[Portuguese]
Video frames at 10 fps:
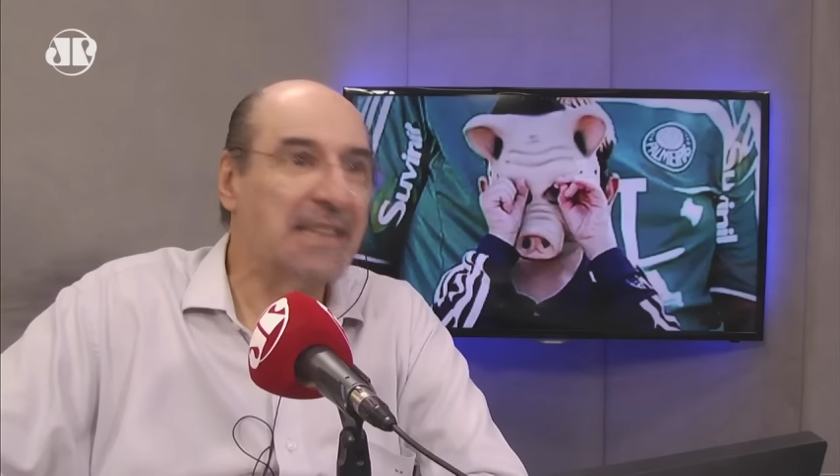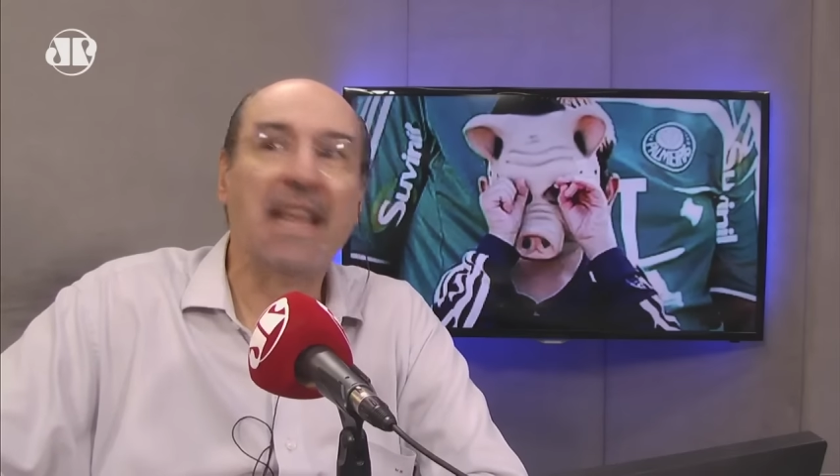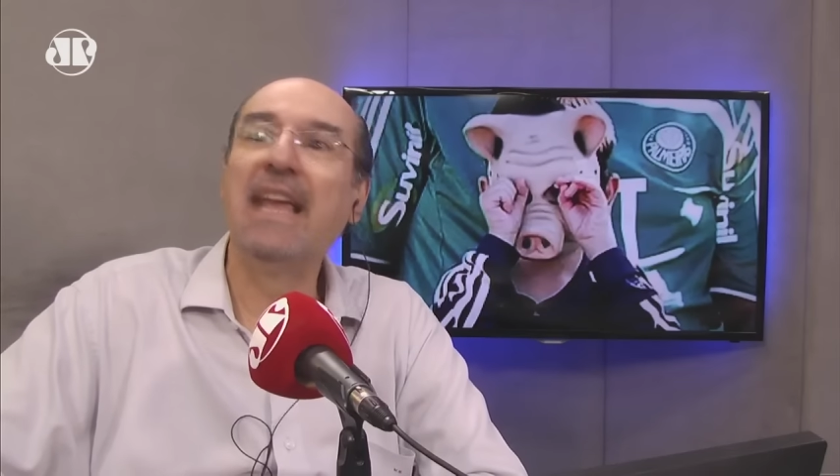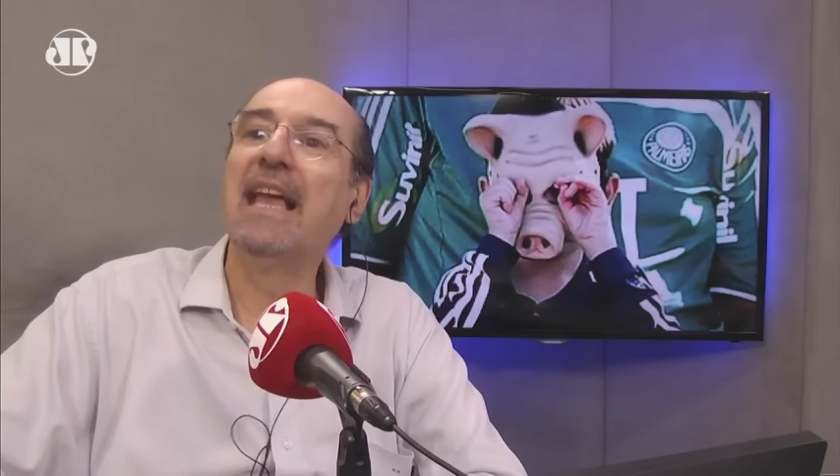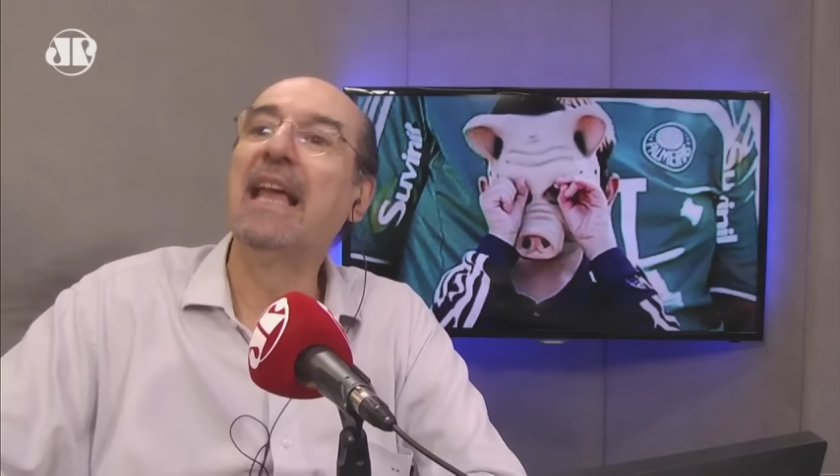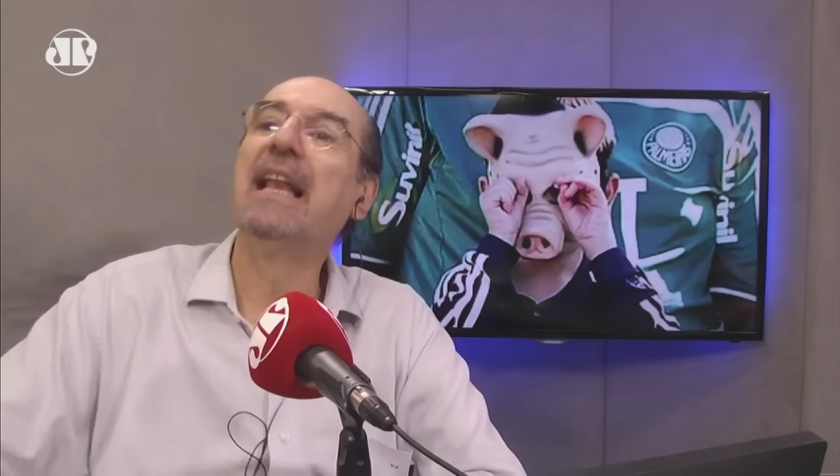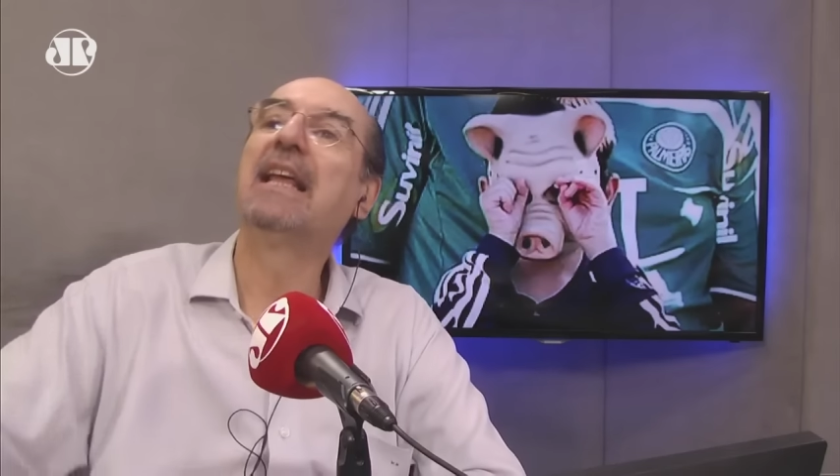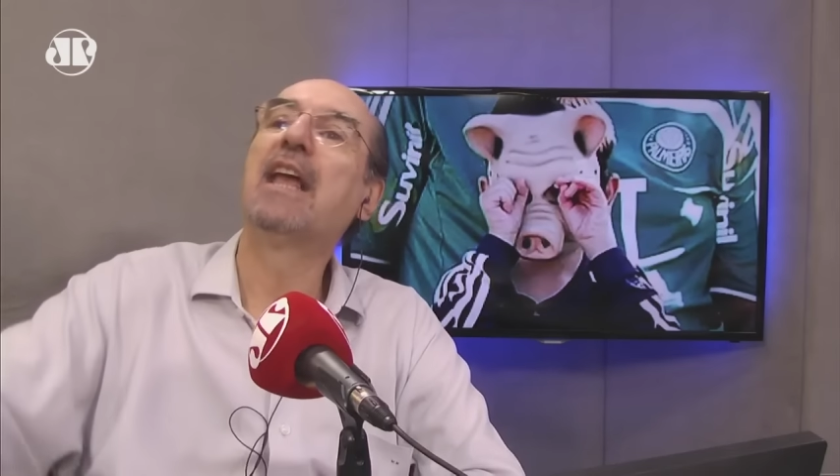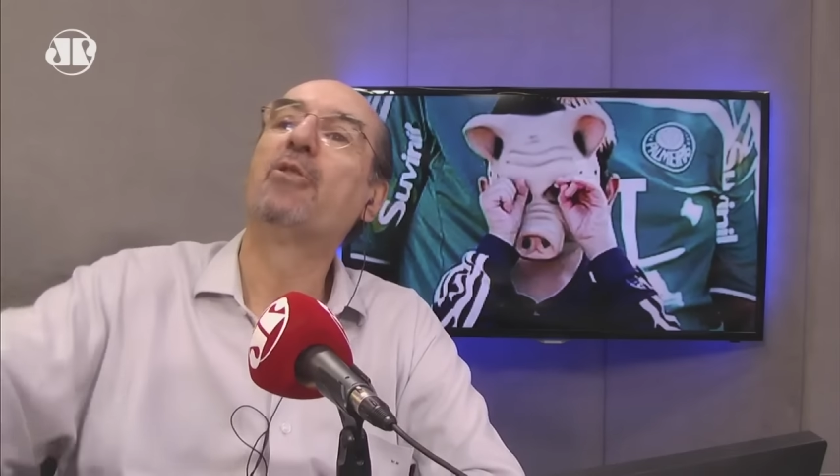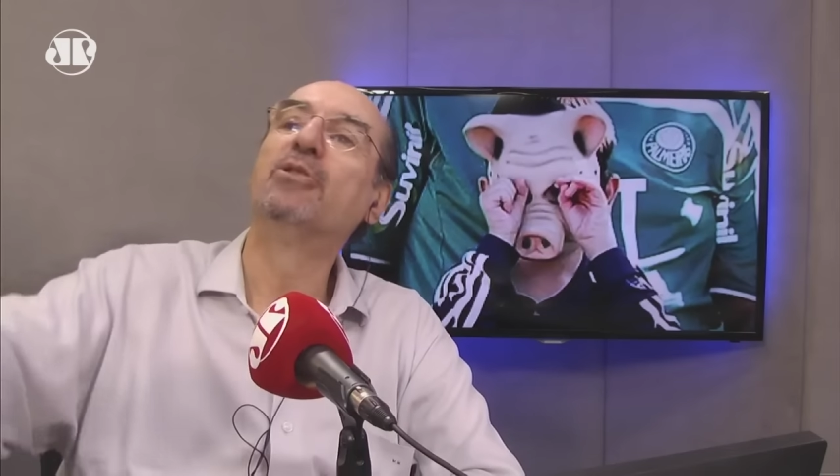Você tem
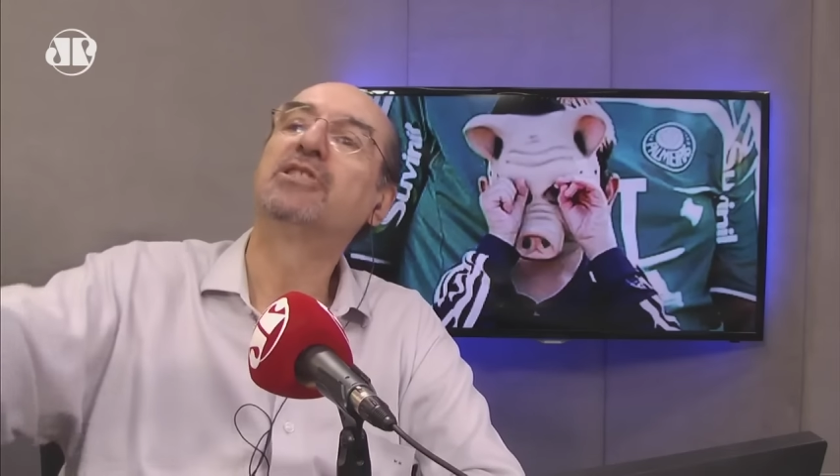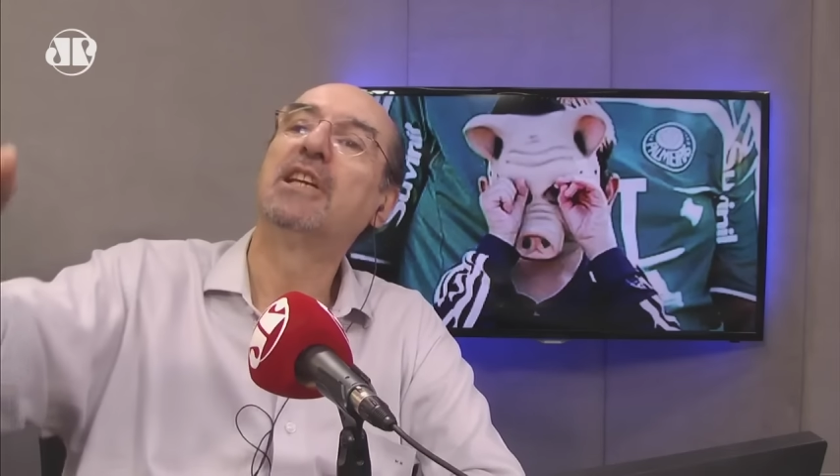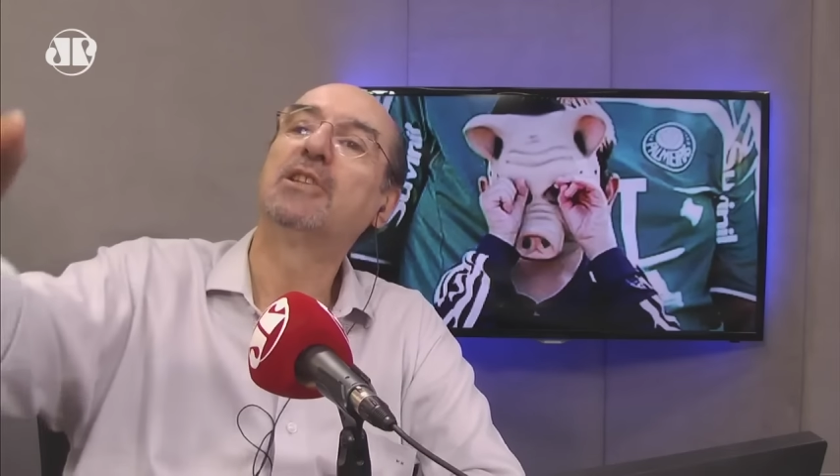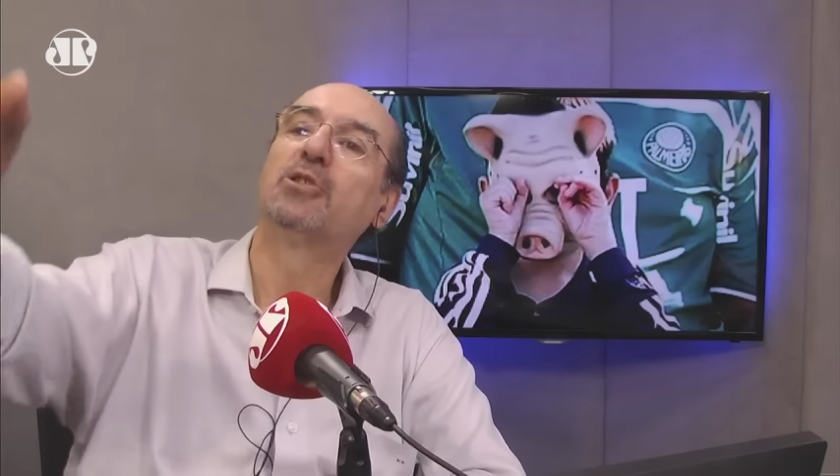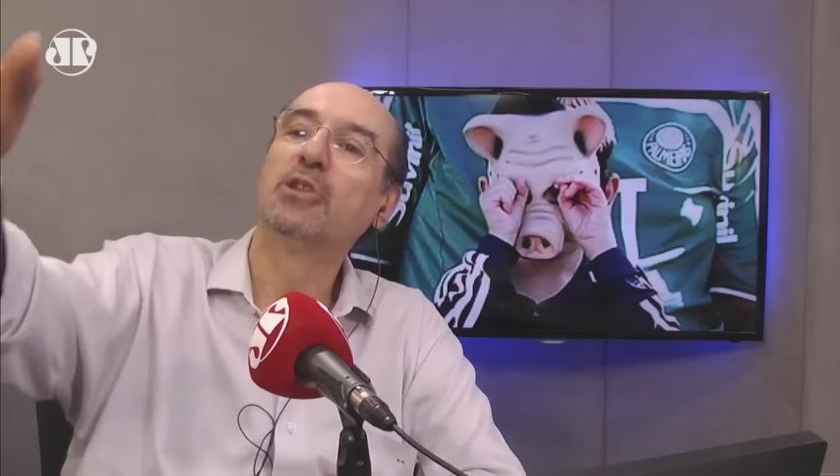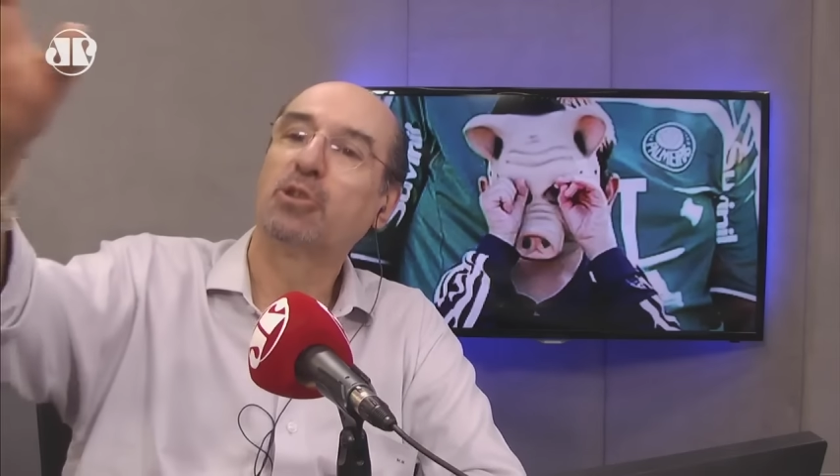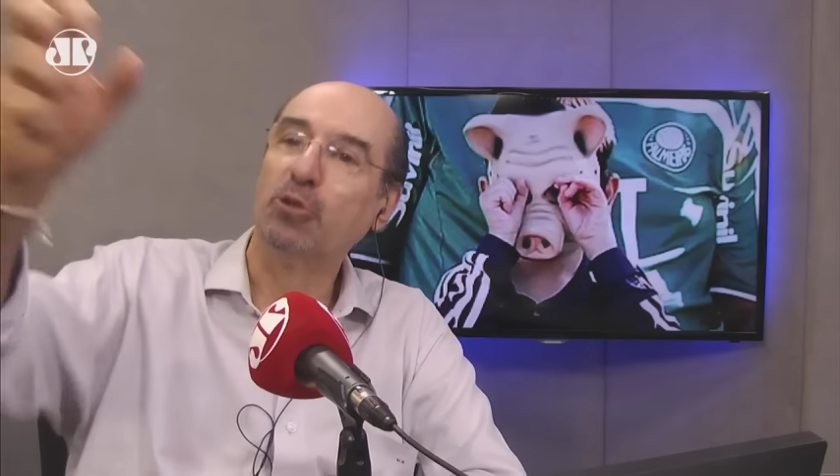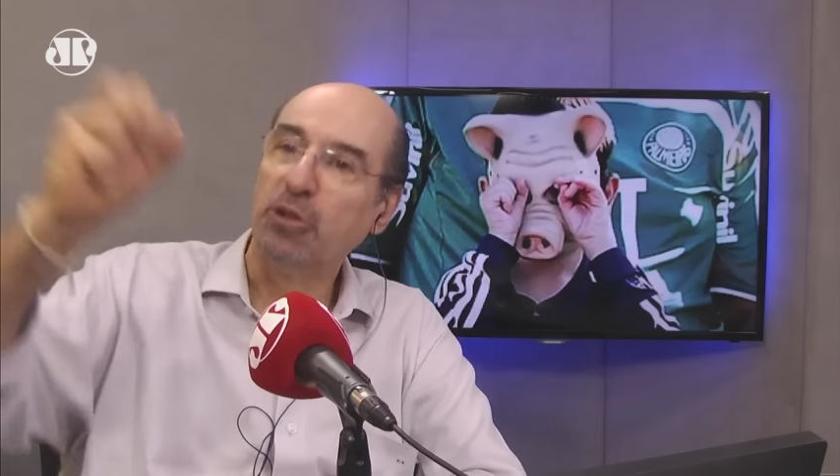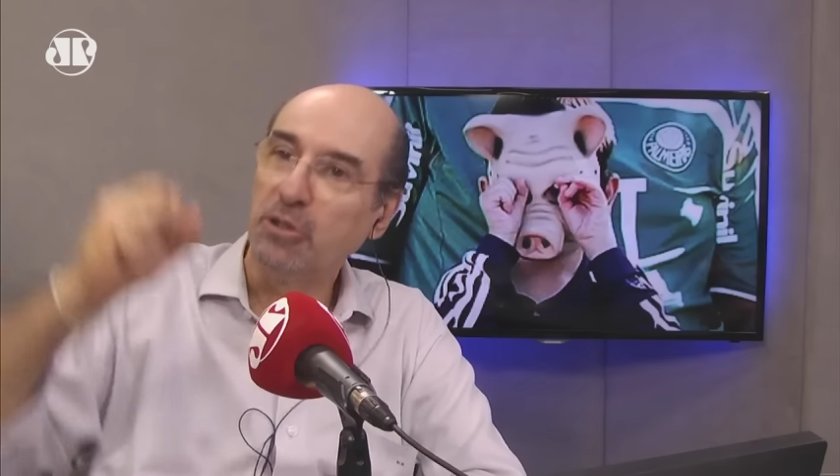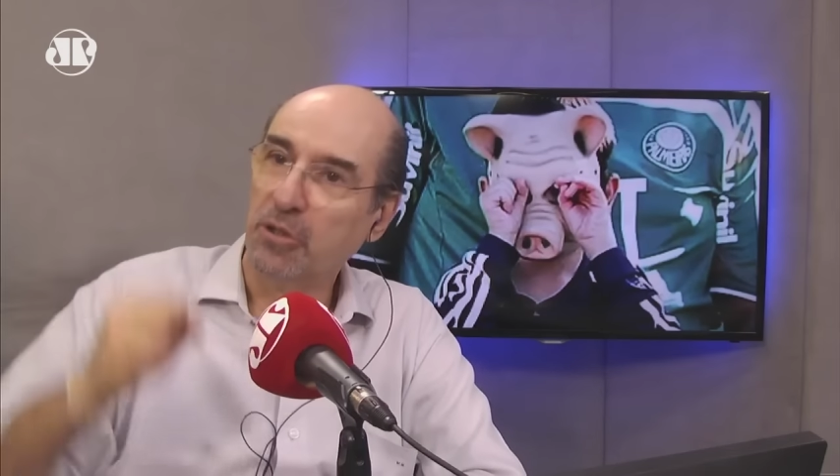ele que
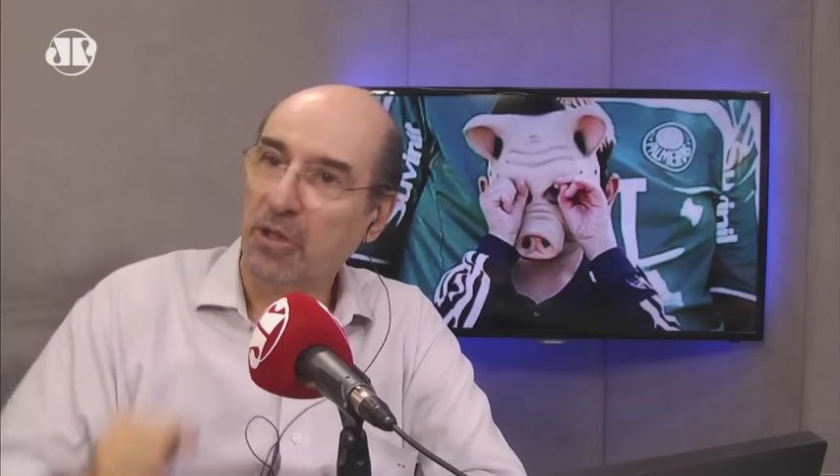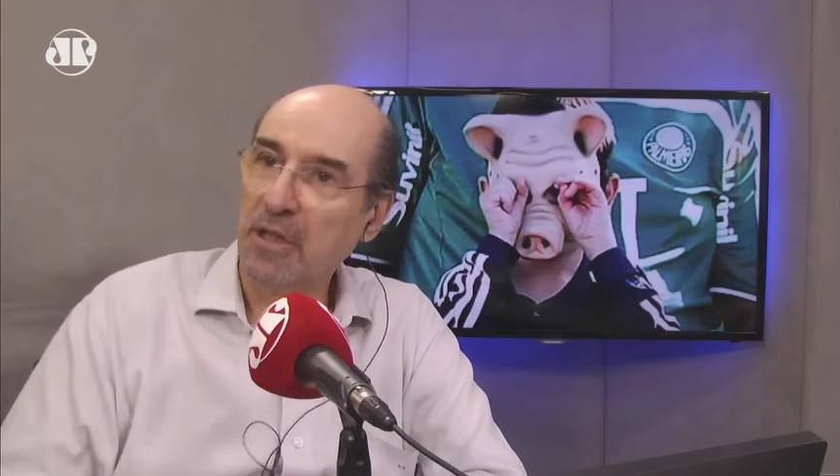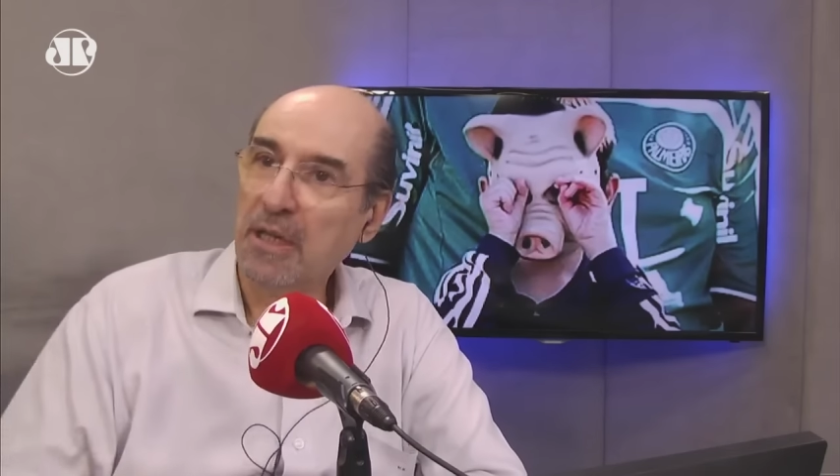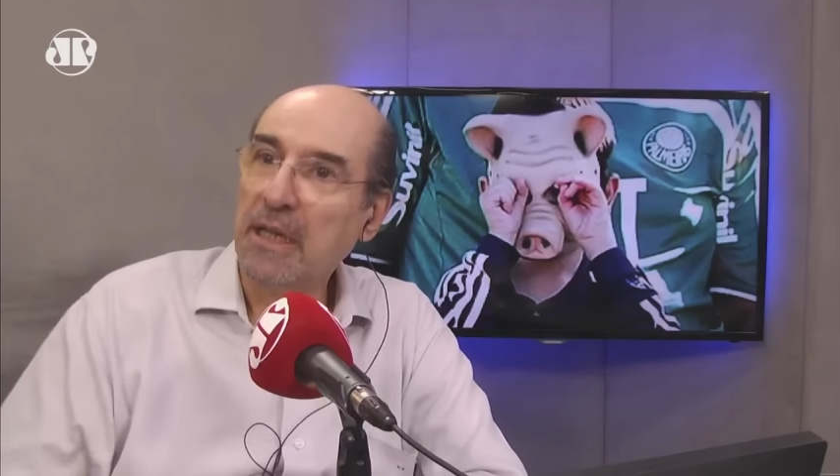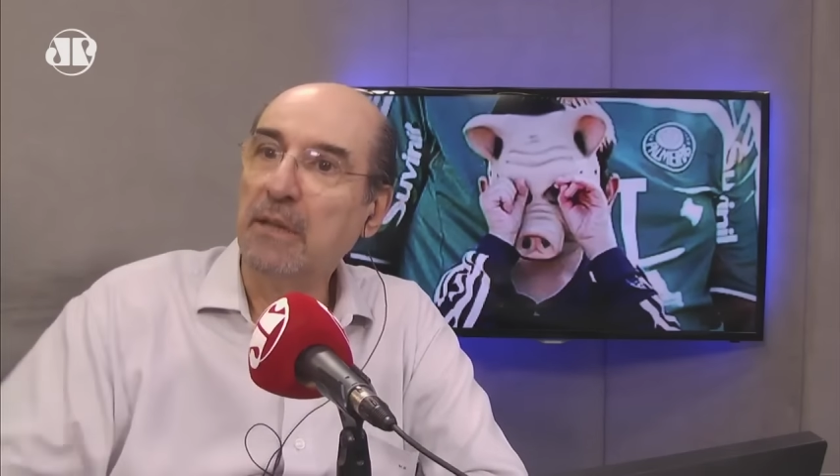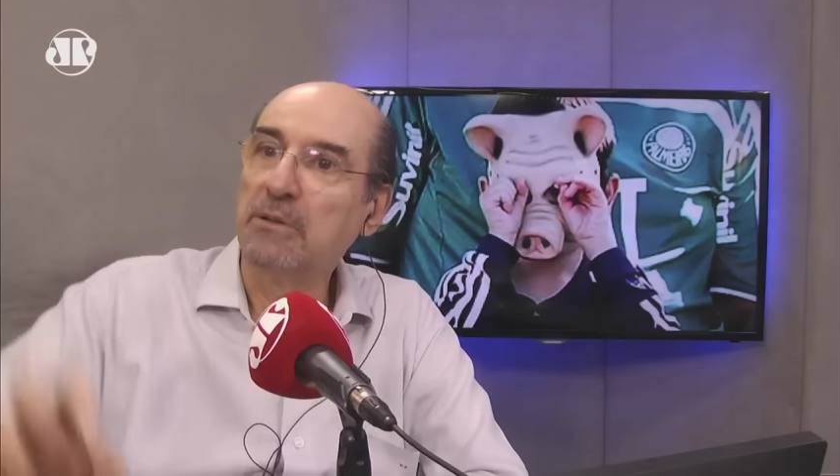consertou tudo.